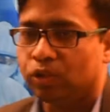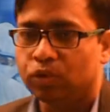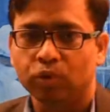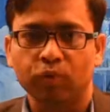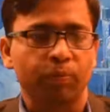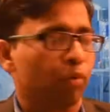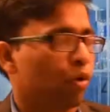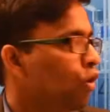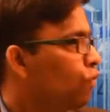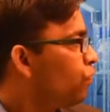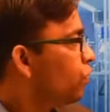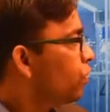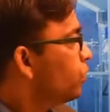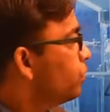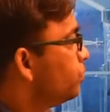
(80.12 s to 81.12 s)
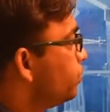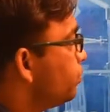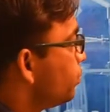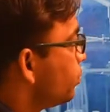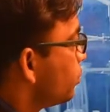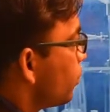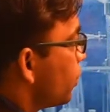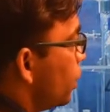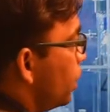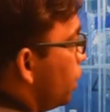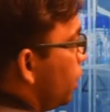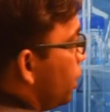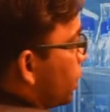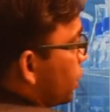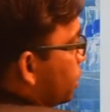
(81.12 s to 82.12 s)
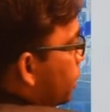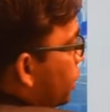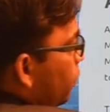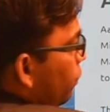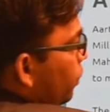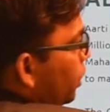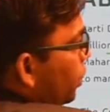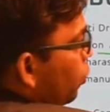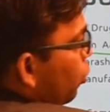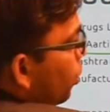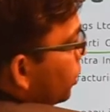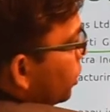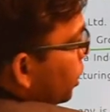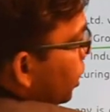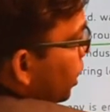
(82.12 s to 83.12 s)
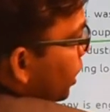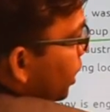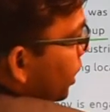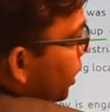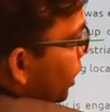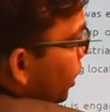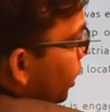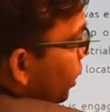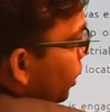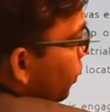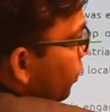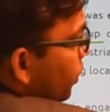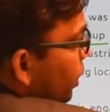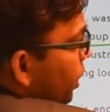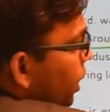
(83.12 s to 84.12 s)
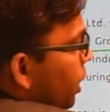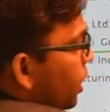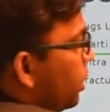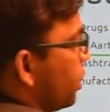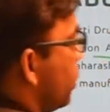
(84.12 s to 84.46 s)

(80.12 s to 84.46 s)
ग्रुप ऑफ इंडस्ट्री विद ए रोबस्ट आर एंड डी डिवीजन एट